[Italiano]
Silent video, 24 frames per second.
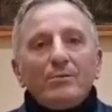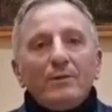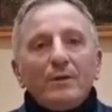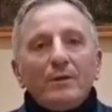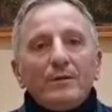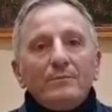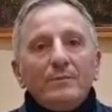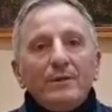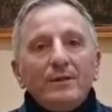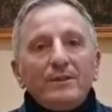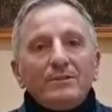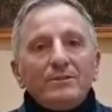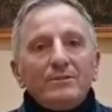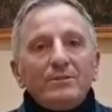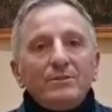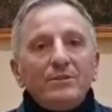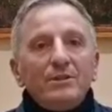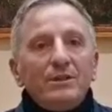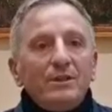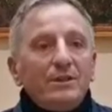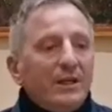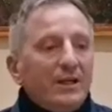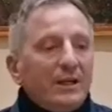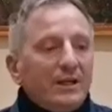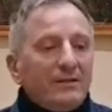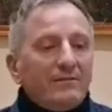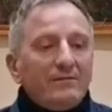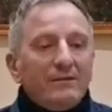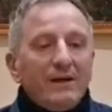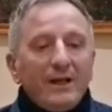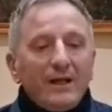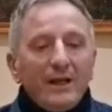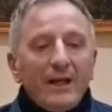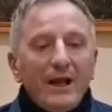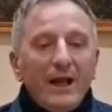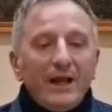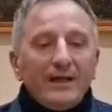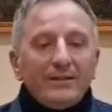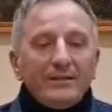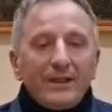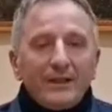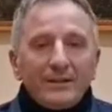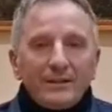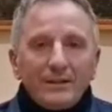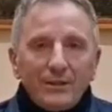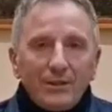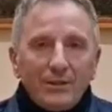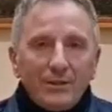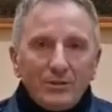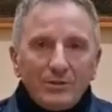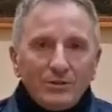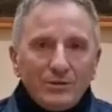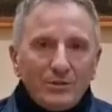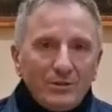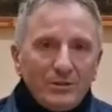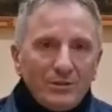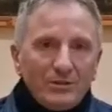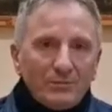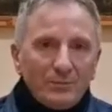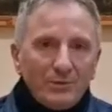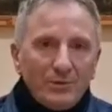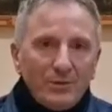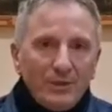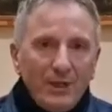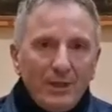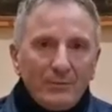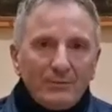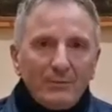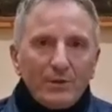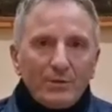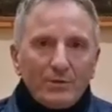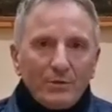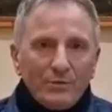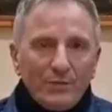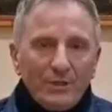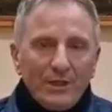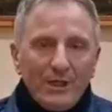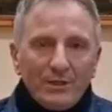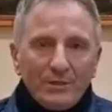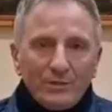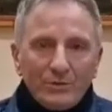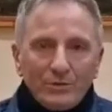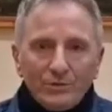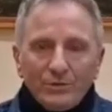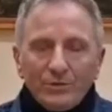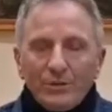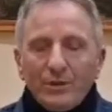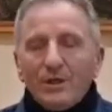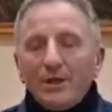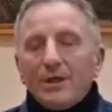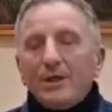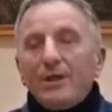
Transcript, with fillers: permesso di arrivare ai dati che oggi disponiamo, il contagio.